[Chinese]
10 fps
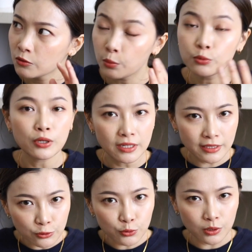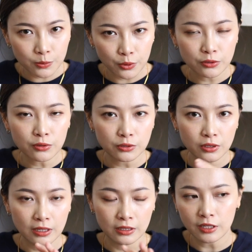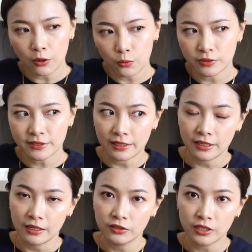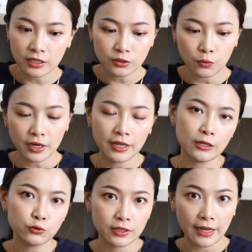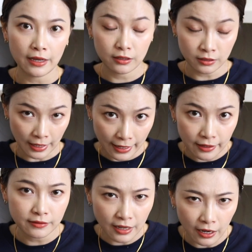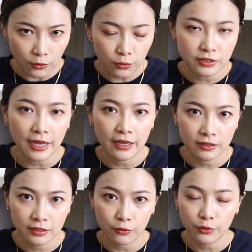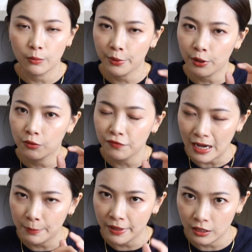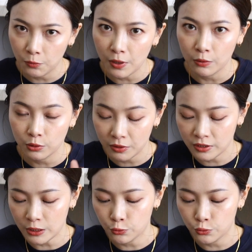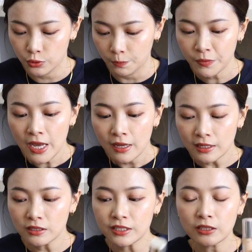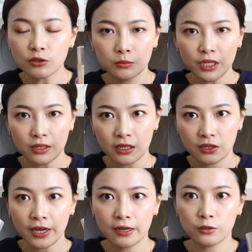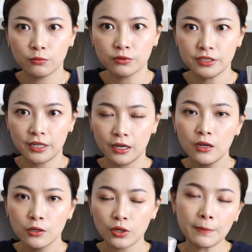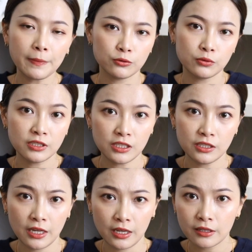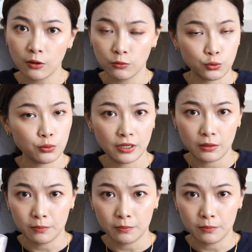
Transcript: 我不确定这样做对不对，就有时候可能超过三年以上，但是我看它状态很还很好，或是还很好用，没有发霉的话，我都会继续用。但是像这种比较液态的东西呀，就它保存期限一到，我就会